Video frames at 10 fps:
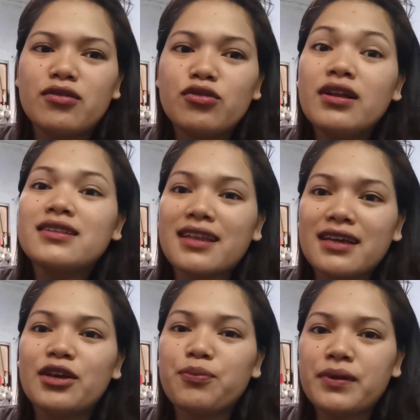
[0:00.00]
Yun lang
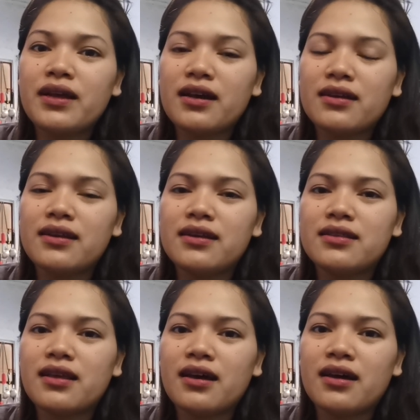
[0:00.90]
talaga yung pinakang
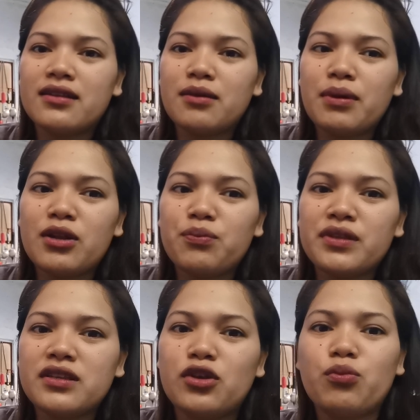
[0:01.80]
late uh,
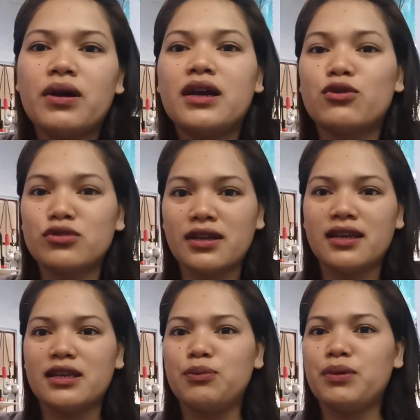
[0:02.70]
development niya, yung magkaroon siya
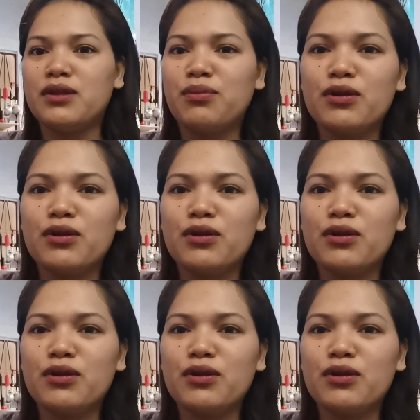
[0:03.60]
ng ngipin.